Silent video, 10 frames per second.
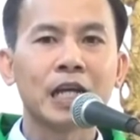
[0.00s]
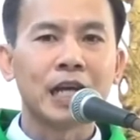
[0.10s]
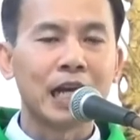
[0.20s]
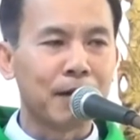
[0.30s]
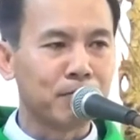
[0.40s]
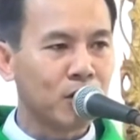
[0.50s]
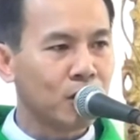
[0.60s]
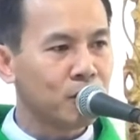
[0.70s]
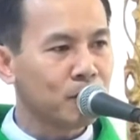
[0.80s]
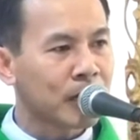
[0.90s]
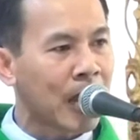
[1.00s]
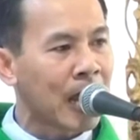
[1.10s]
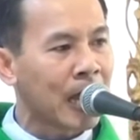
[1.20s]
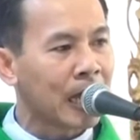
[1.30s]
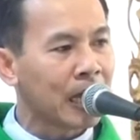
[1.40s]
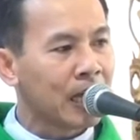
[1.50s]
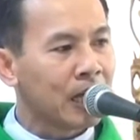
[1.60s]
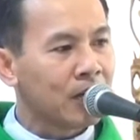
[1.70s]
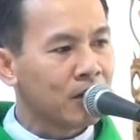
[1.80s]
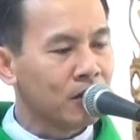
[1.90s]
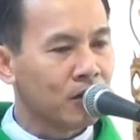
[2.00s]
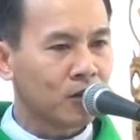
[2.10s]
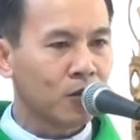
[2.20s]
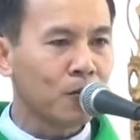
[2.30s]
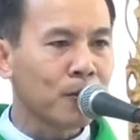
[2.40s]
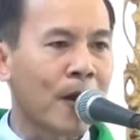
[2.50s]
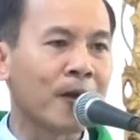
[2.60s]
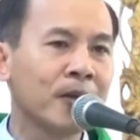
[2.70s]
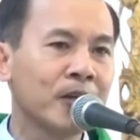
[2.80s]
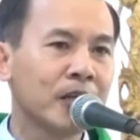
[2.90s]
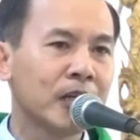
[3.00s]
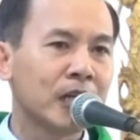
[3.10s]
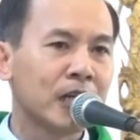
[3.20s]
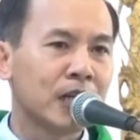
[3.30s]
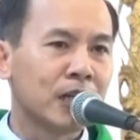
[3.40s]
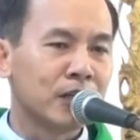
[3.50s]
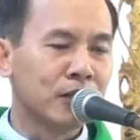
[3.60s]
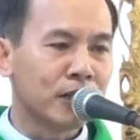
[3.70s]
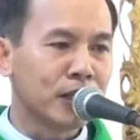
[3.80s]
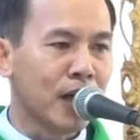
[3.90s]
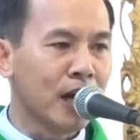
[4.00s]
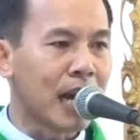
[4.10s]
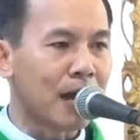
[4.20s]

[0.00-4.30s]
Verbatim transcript: làm cho chúng ta được thúc đẩy được nhớ lại